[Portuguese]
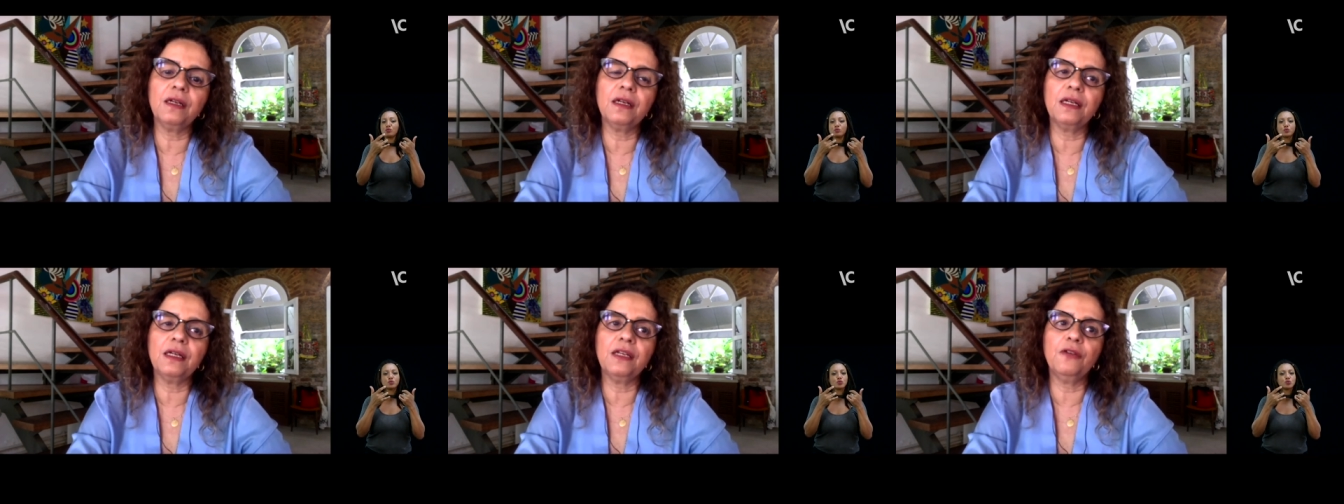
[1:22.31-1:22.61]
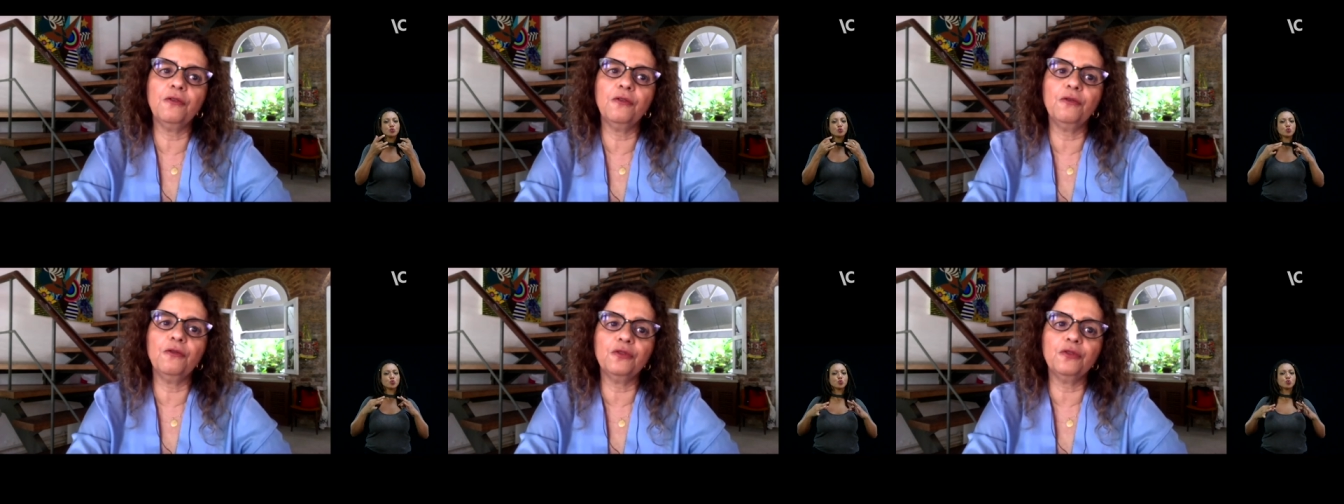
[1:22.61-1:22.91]

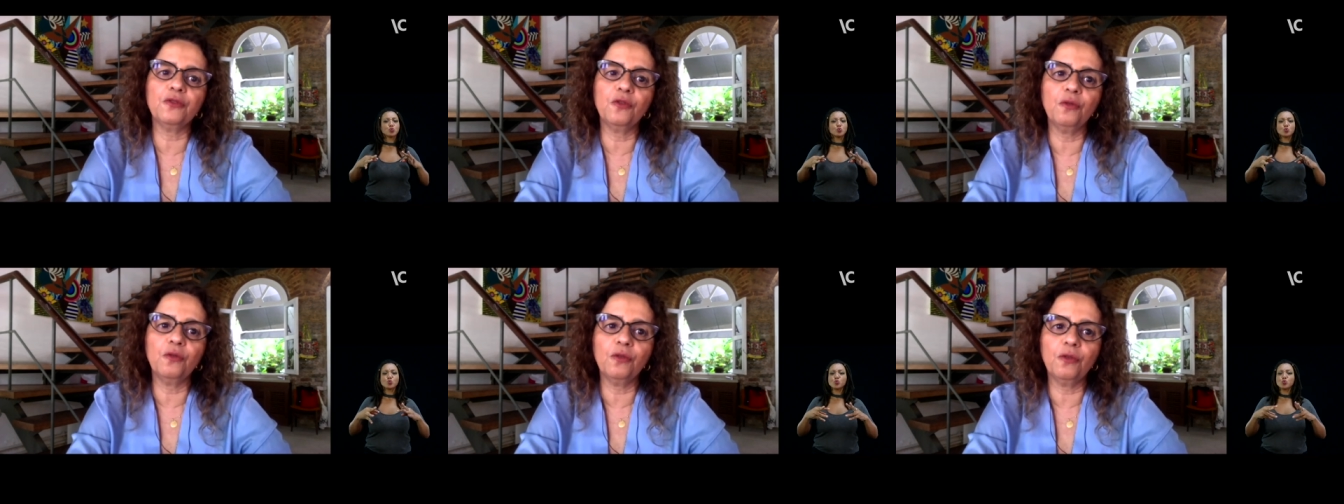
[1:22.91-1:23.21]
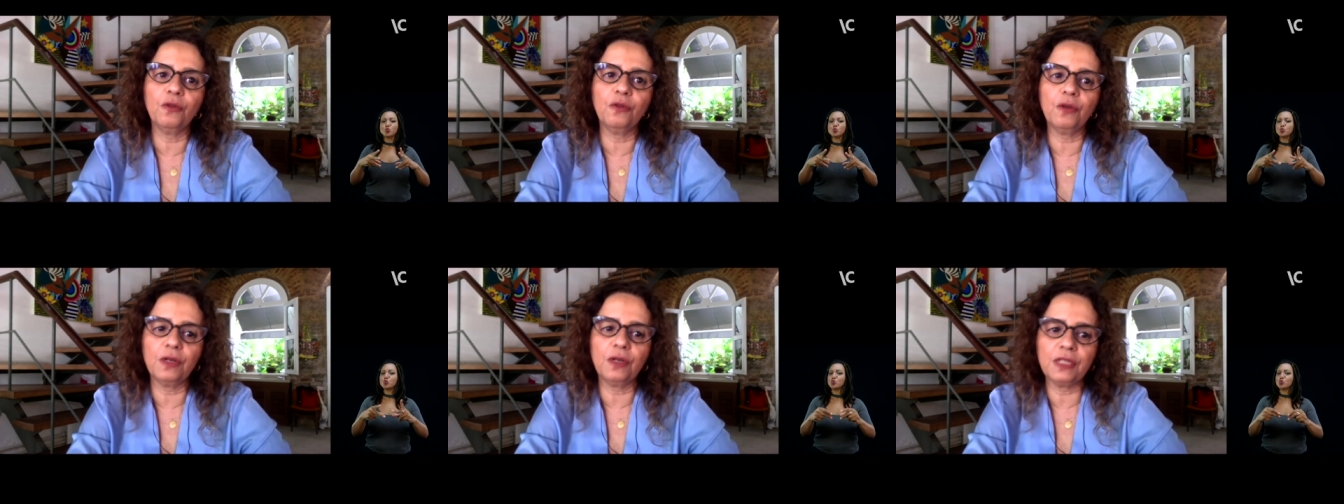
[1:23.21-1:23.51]
eu
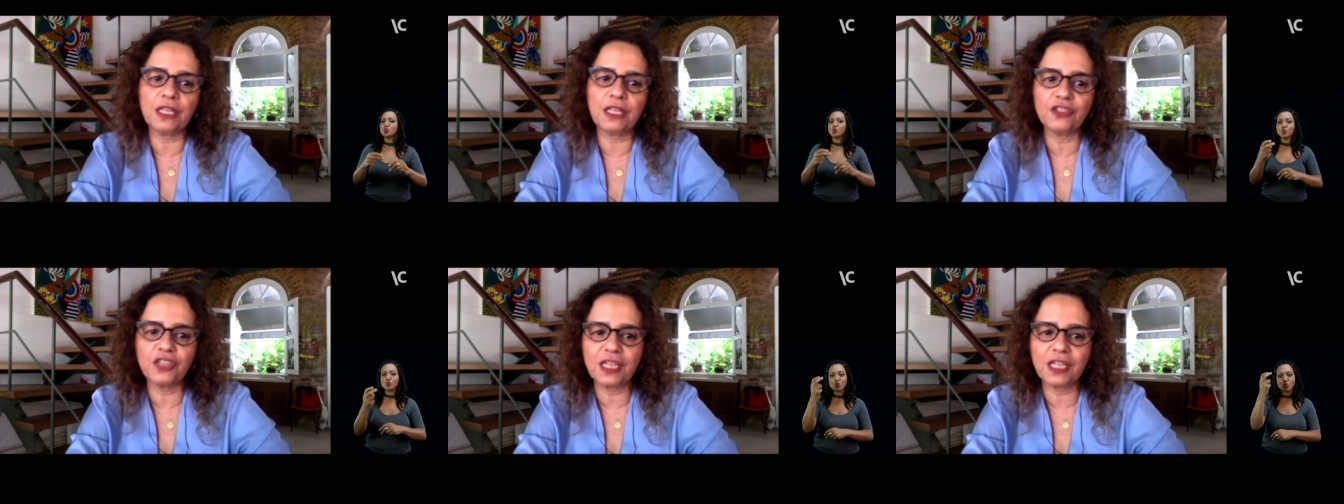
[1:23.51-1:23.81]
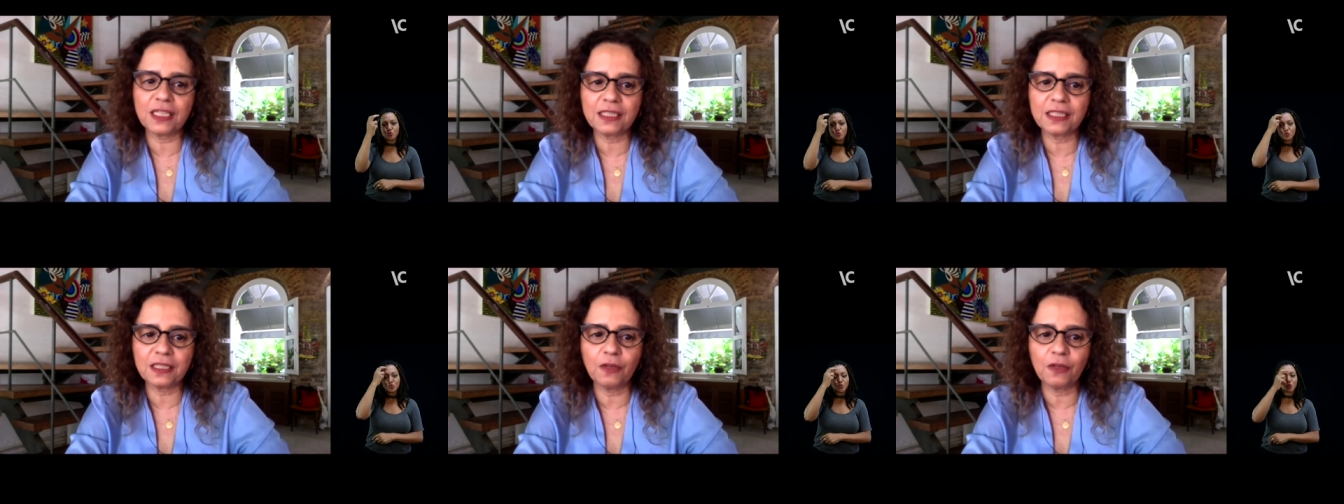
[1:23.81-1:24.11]
sou da
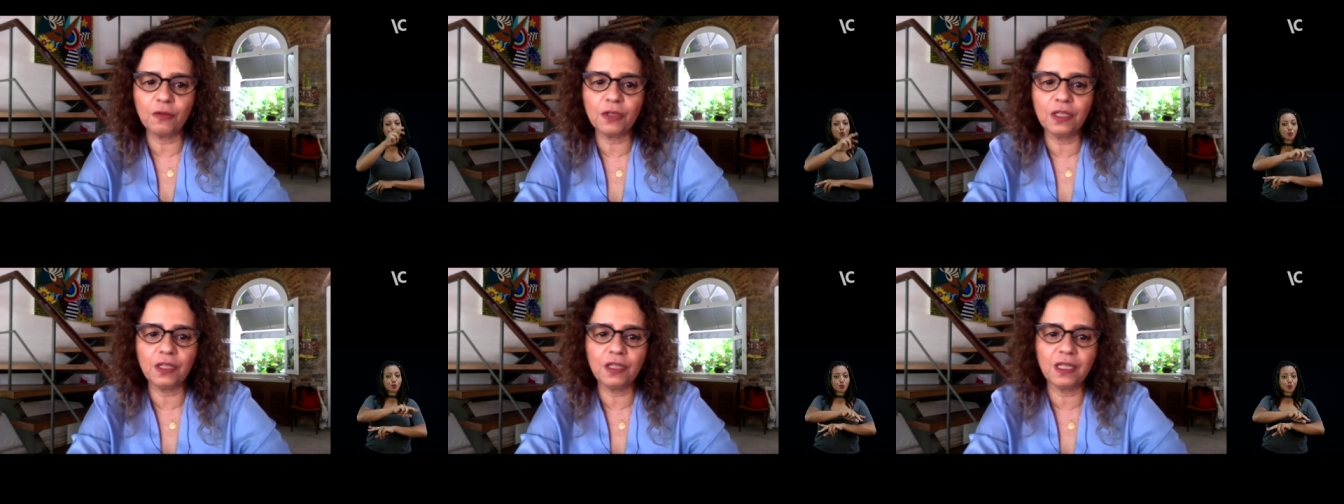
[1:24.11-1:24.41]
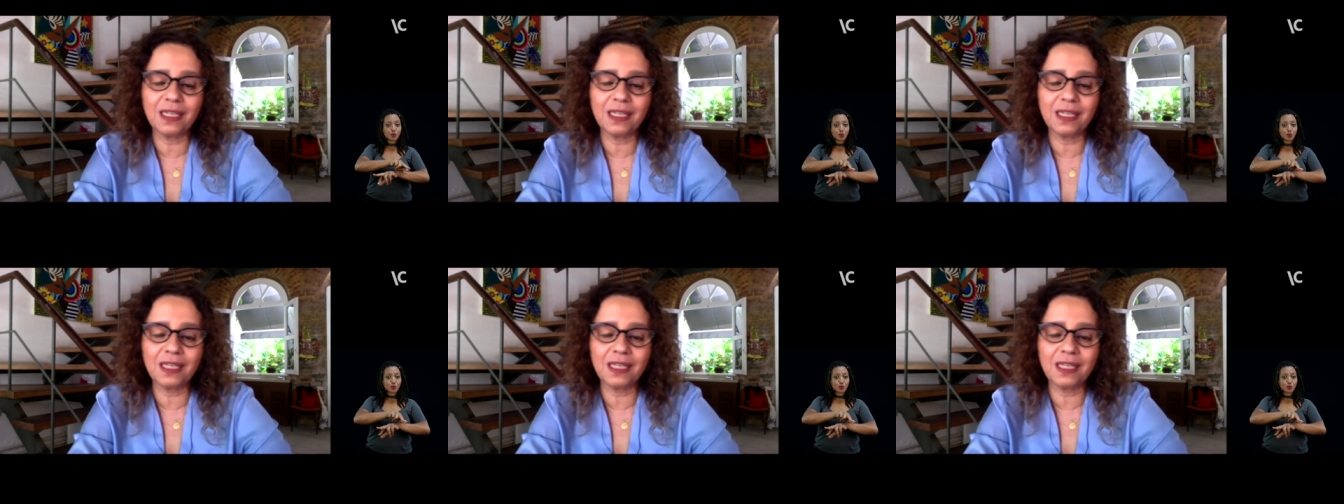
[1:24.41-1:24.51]
geração que